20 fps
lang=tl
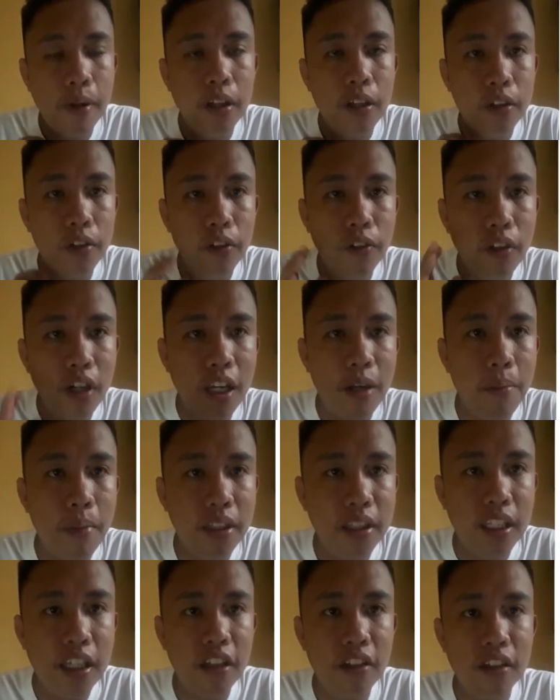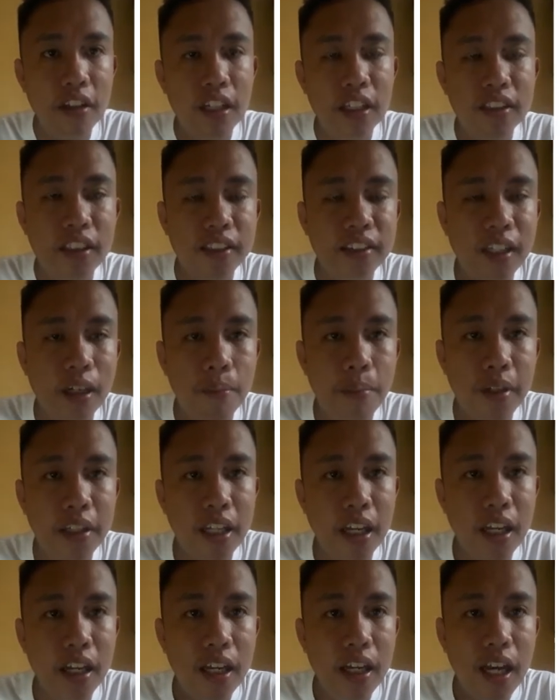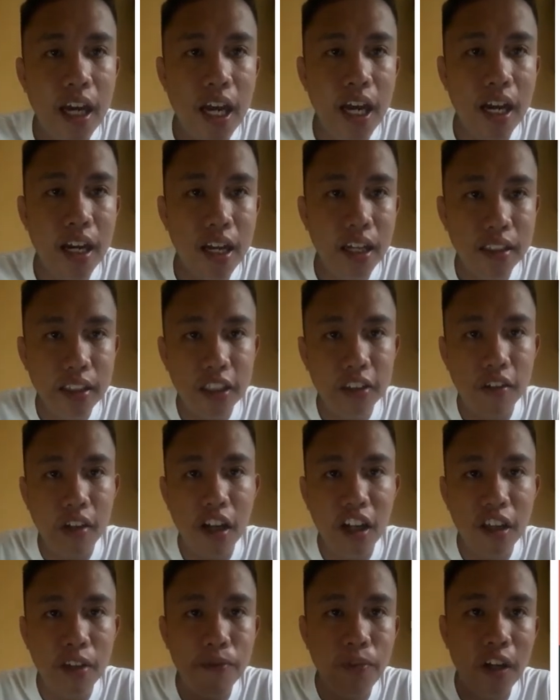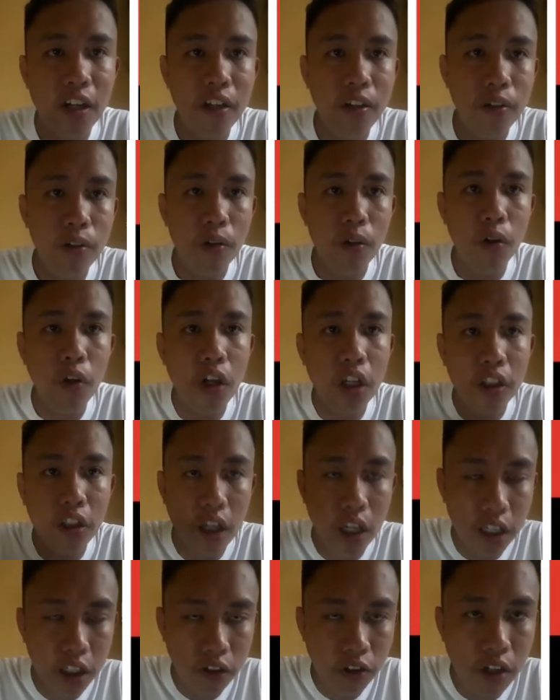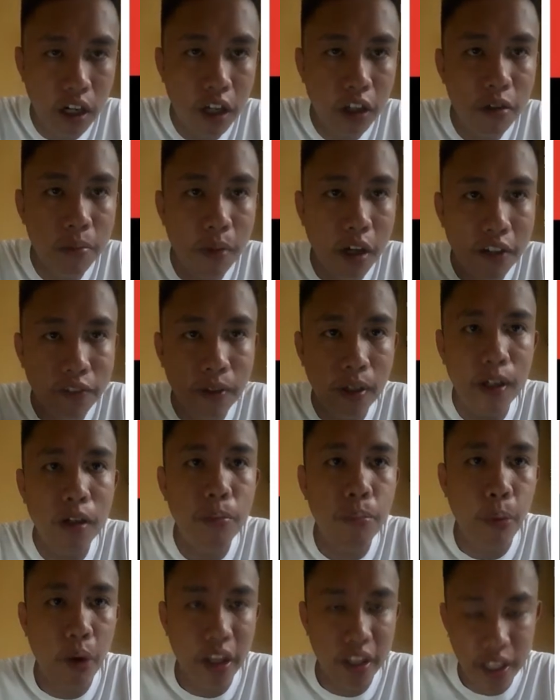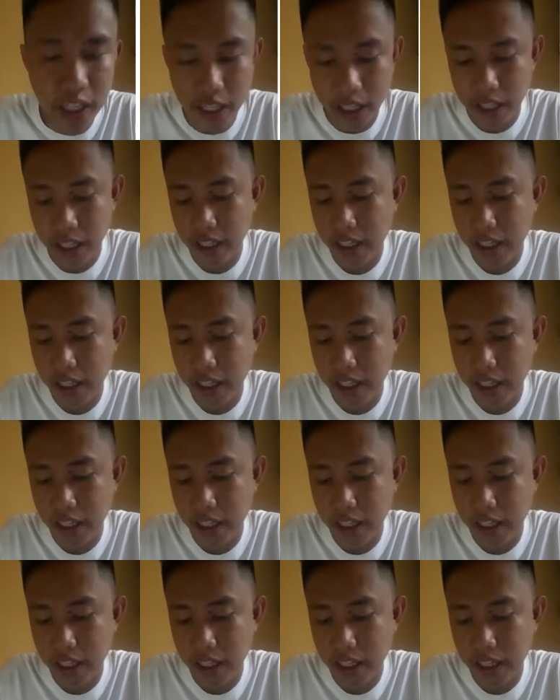Yung limit na yun na nagsasabi na hanggang dito lang yung value o ito lang yung mga value pwede.